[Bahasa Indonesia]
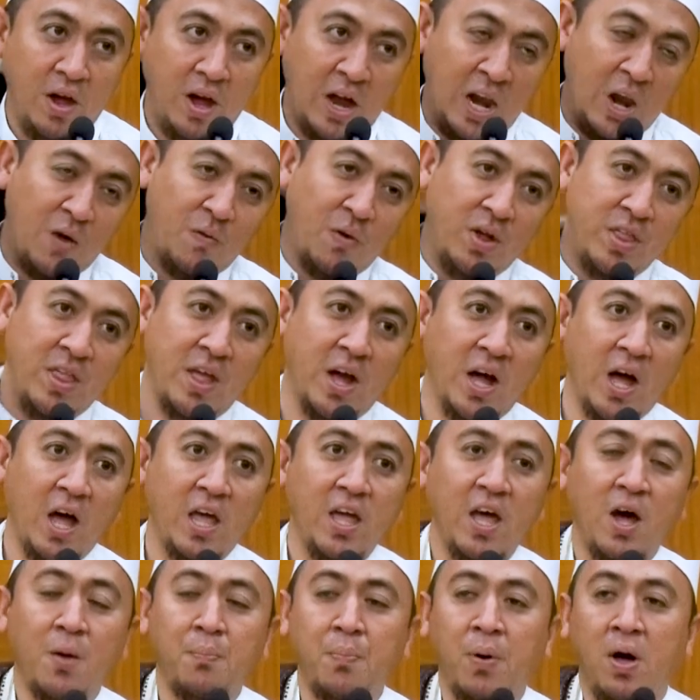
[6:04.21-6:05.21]
Lawannya
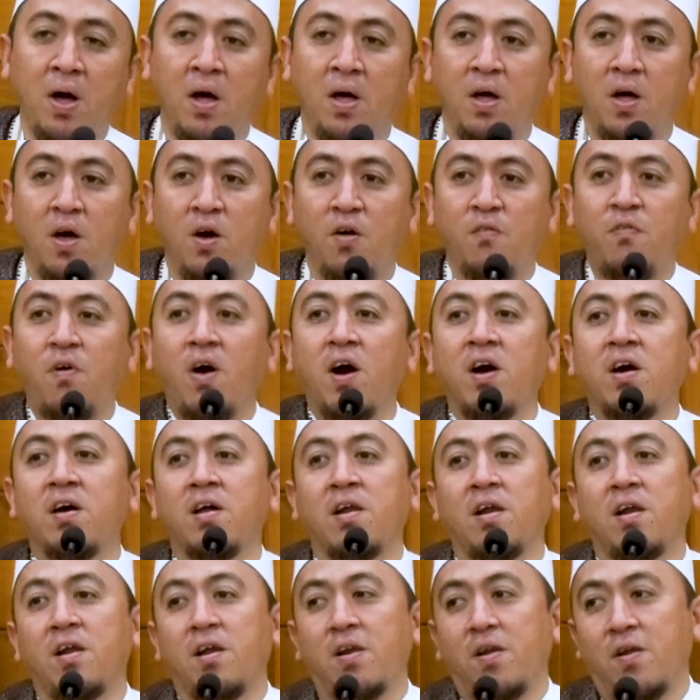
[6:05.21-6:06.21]
kaya apa?
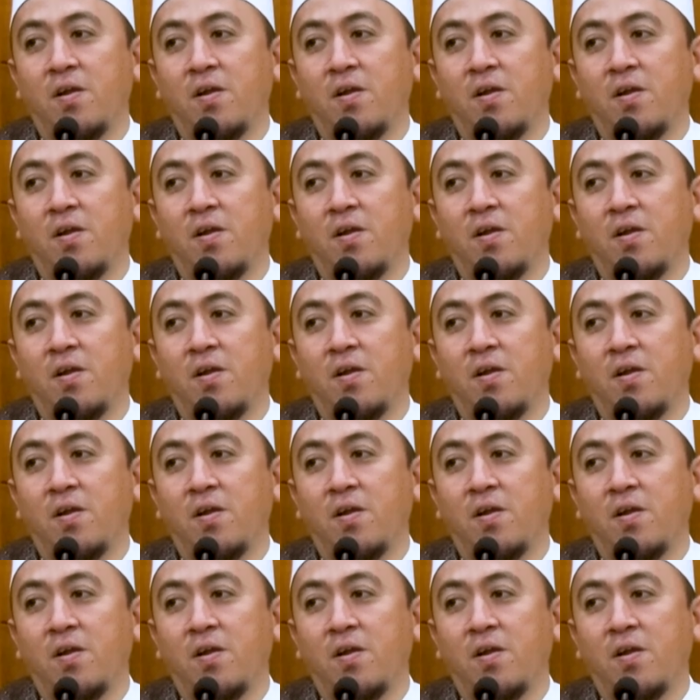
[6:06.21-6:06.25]
Fakir.